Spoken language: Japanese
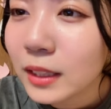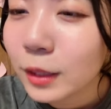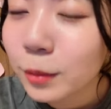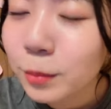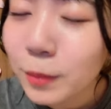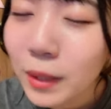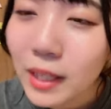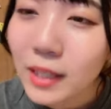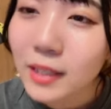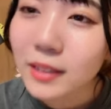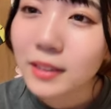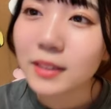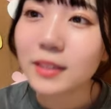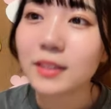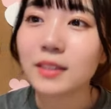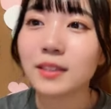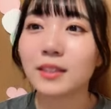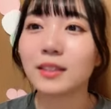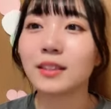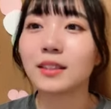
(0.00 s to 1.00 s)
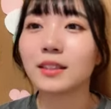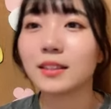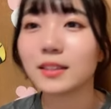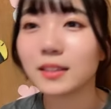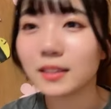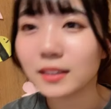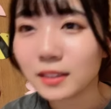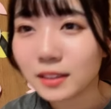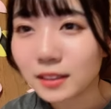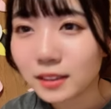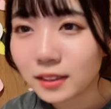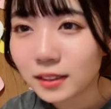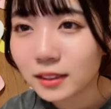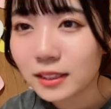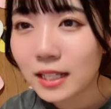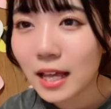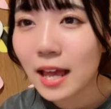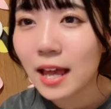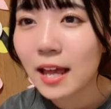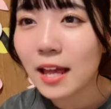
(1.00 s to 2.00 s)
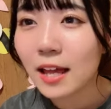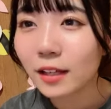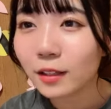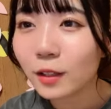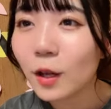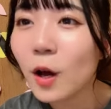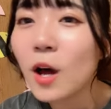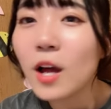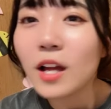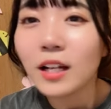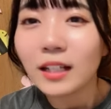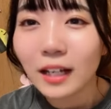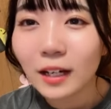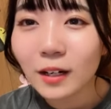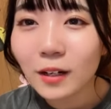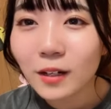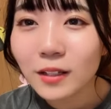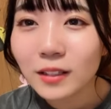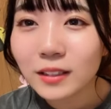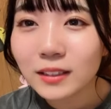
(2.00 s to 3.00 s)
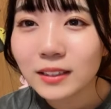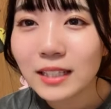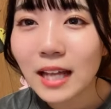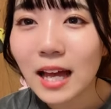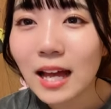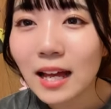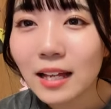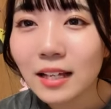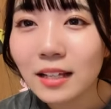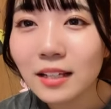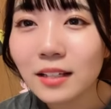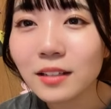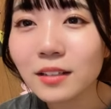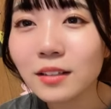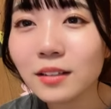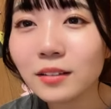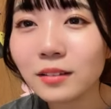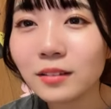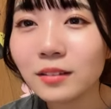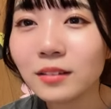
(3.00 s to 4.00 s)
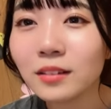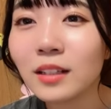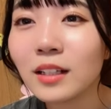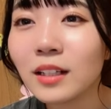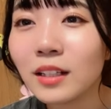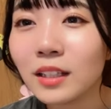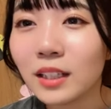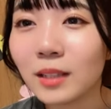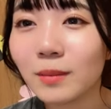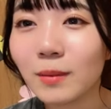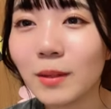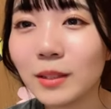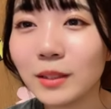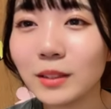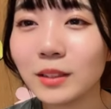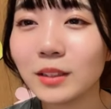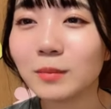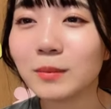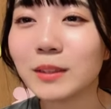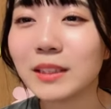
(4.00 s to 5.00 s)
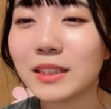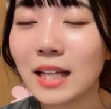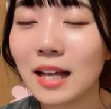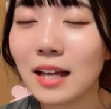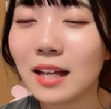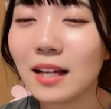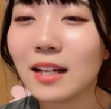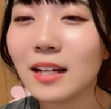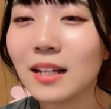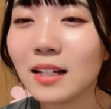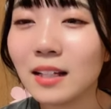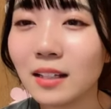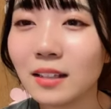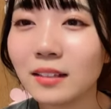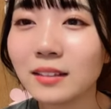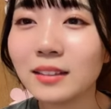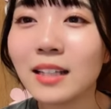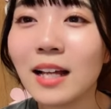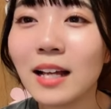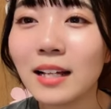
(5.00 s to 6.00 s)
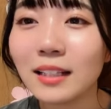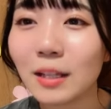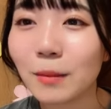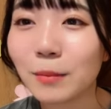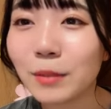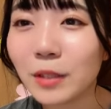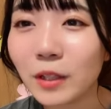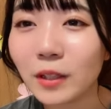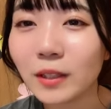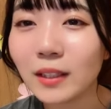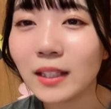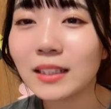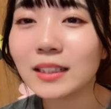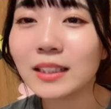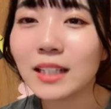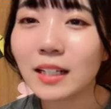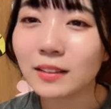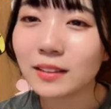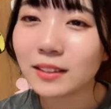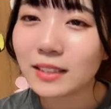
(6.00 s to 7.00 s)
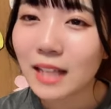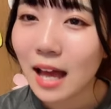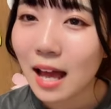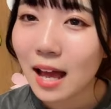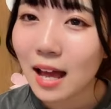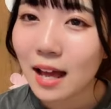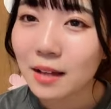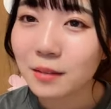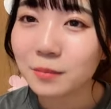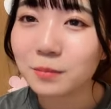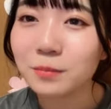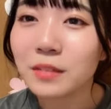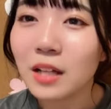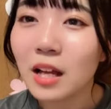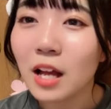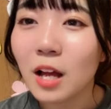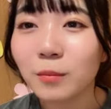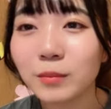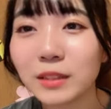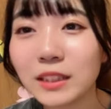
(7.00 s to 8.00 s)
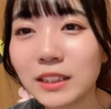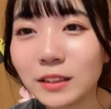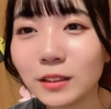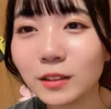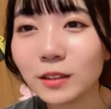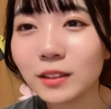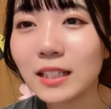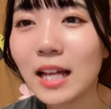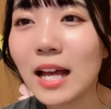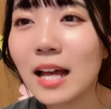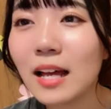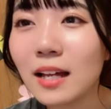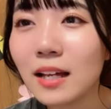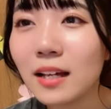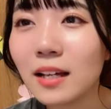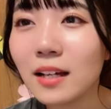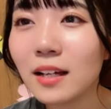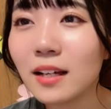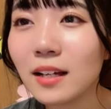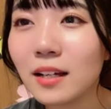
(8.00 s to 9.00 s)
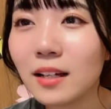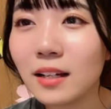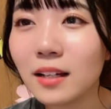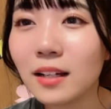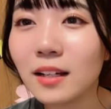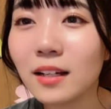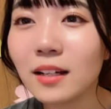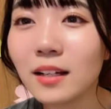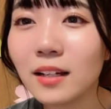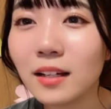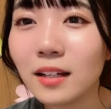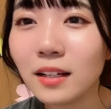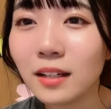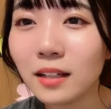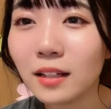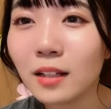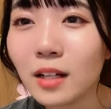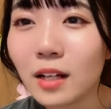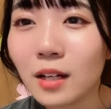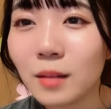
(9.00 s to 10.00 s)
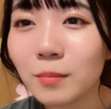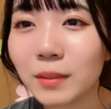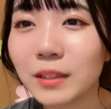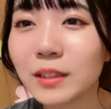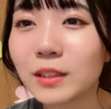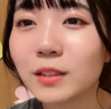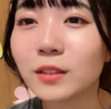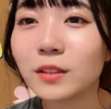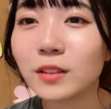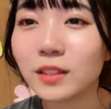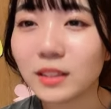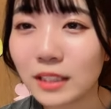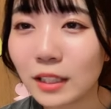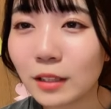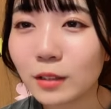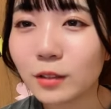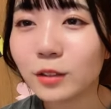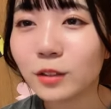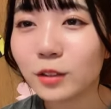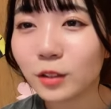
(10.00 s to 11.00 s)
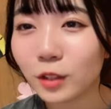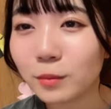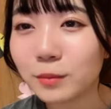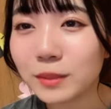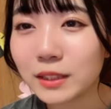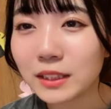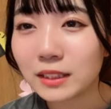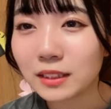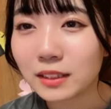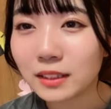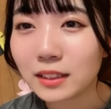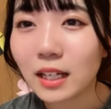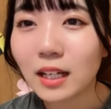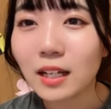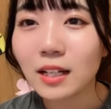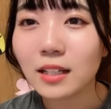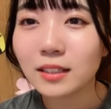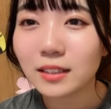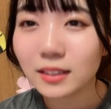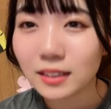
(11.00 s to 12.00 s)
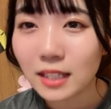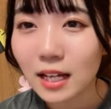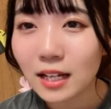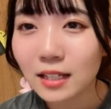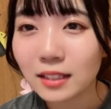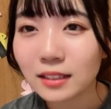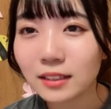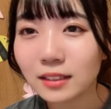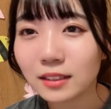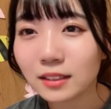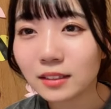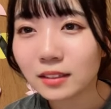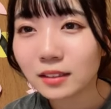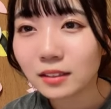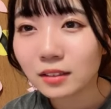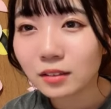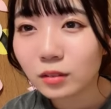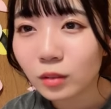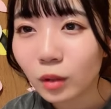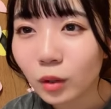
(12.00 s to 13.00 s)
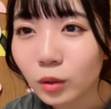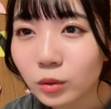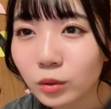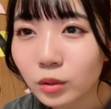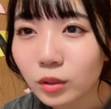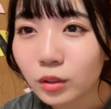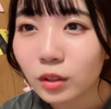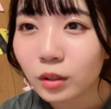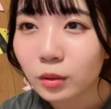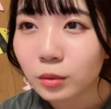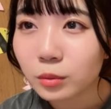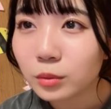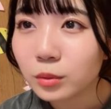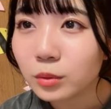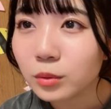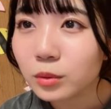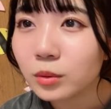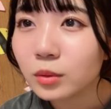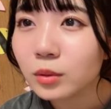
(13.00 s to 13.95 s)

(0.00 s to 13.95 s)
いきます。せーの、ガロンさん。リボンクマさん、ナミノリラスカルさん、ミジンコさん、マスクしてるクロミちゃんさん、合ってる